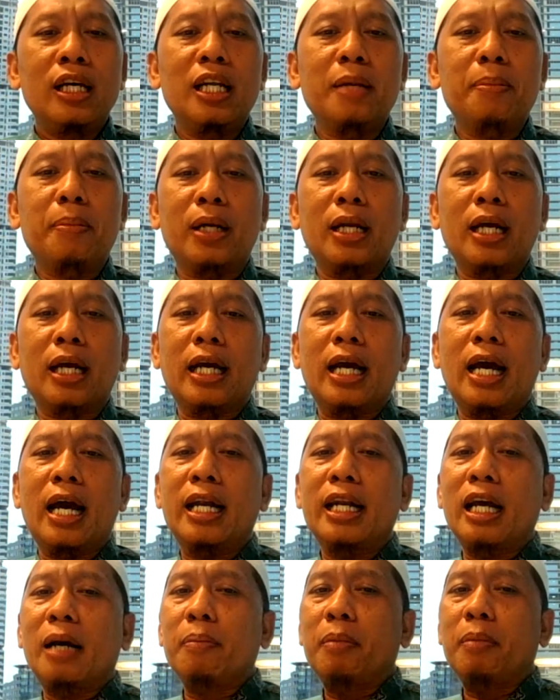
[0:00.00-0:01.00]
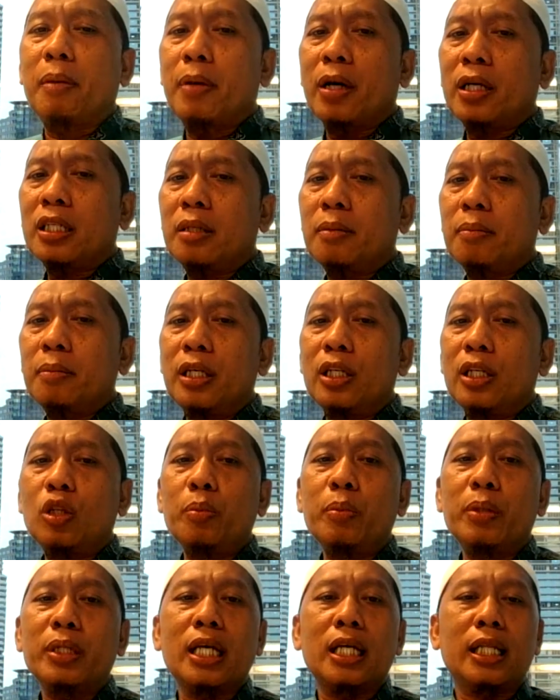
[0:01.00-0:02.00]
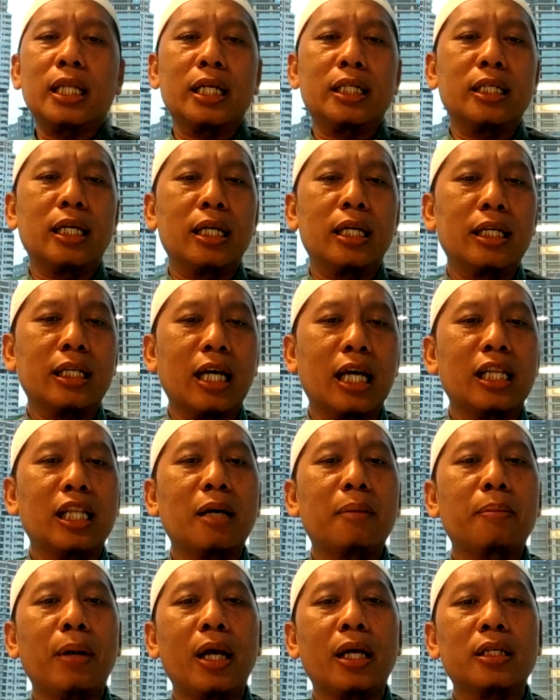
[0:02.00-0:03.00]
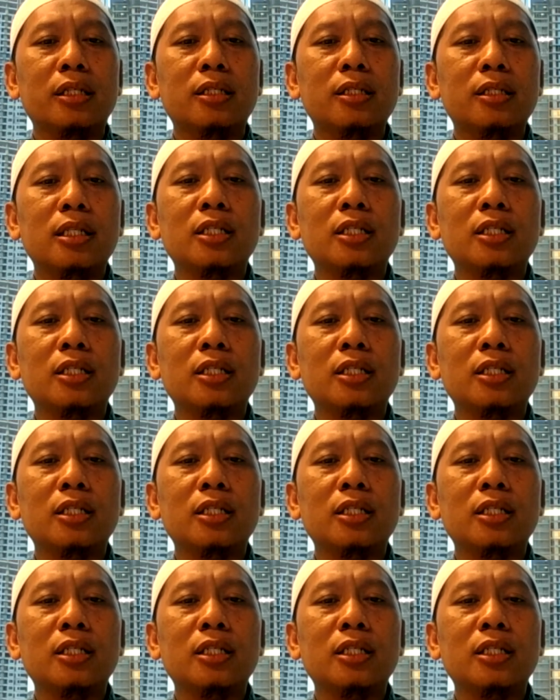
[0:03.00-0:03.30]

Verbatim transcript: Ini perdagangan yang bebas itu bisa terjadi cutting price.